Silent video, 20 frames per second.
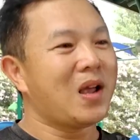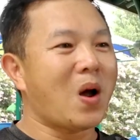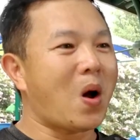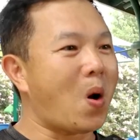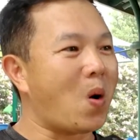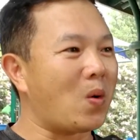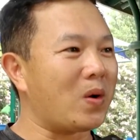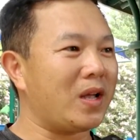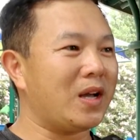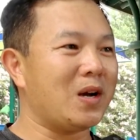
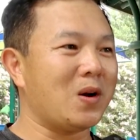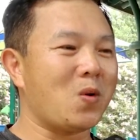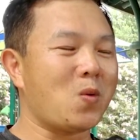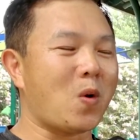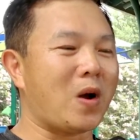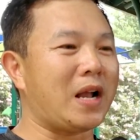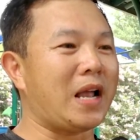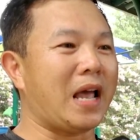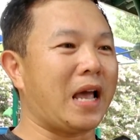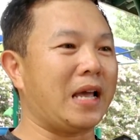Hội hữu
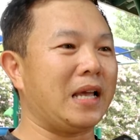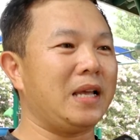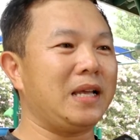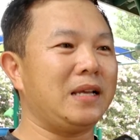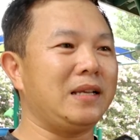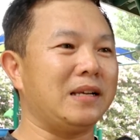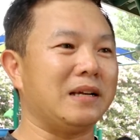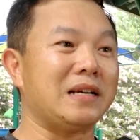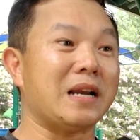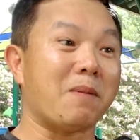Quảng Ngãi
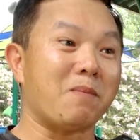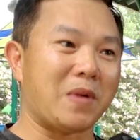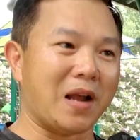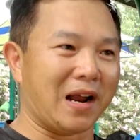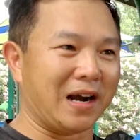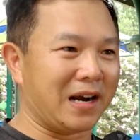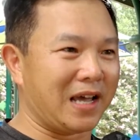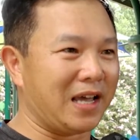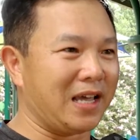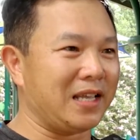những năm
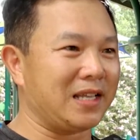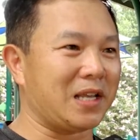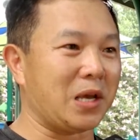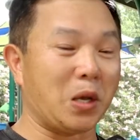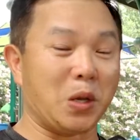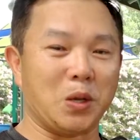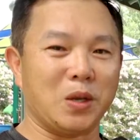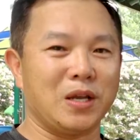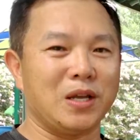gần đây thì